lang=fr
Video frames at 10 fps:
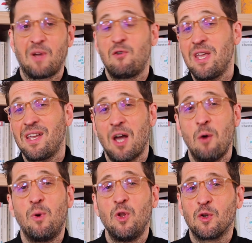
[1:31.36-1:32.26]
Prévoyez
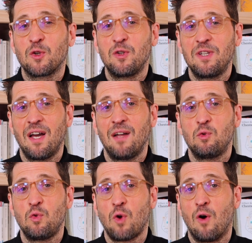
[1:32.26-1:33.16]
qu'un bon entretien
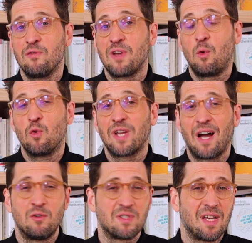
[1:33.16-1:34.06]
dure environ
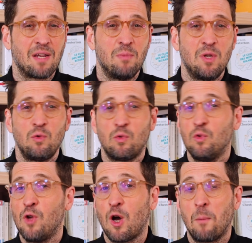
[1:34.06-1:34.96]
45 minutes,
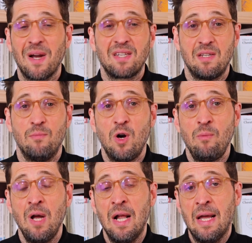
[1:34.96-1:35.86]
une heure
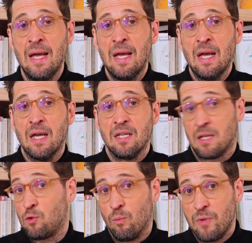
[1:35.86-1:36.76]
maximum, et
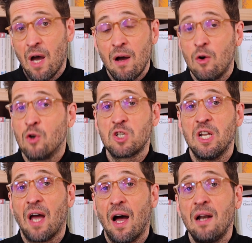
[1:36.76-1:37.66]
ça tombe bien, en
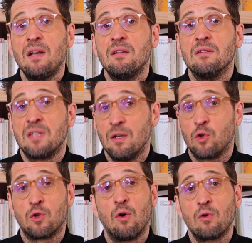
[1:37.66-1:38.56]
général, c'est
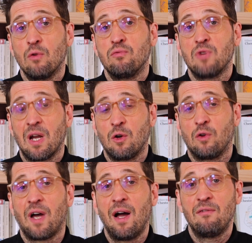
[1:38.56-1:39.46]
le temps que vous
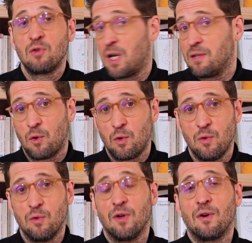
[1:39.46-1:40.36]
accordera votre
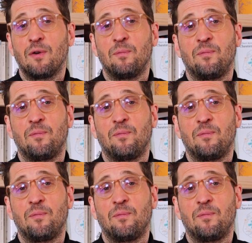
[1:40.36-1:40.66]
interlocuteur.